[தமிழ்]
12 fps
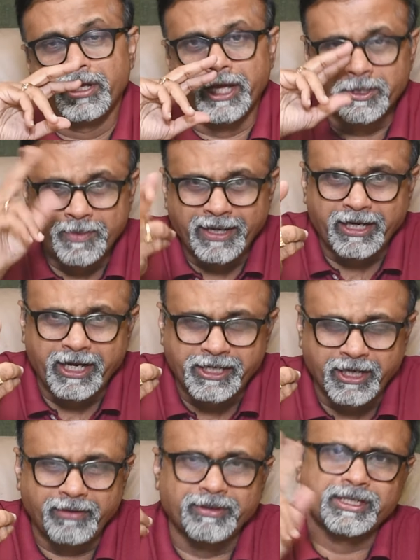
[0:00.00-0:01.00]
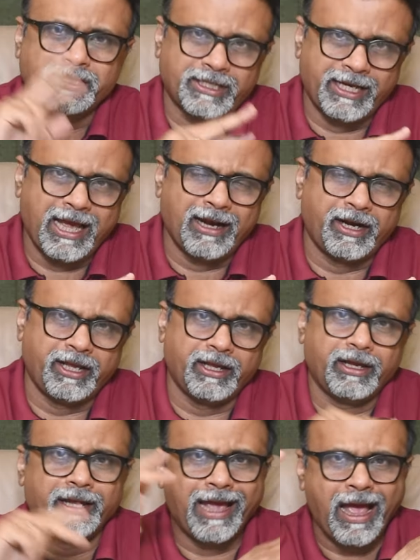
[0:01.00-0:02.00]
எக்ஸ்பெக்டேஷன் வர்சஸ் ரியாலிட்டி
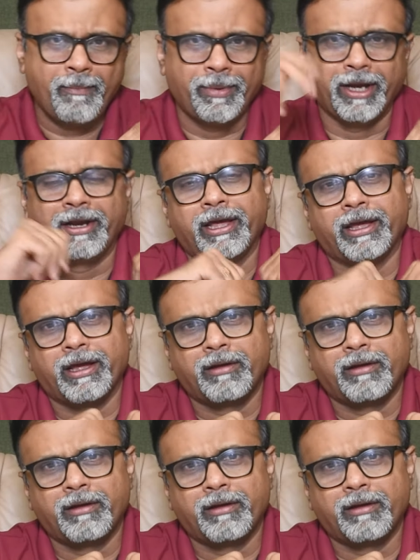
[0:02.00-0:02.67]
கேப் என்ன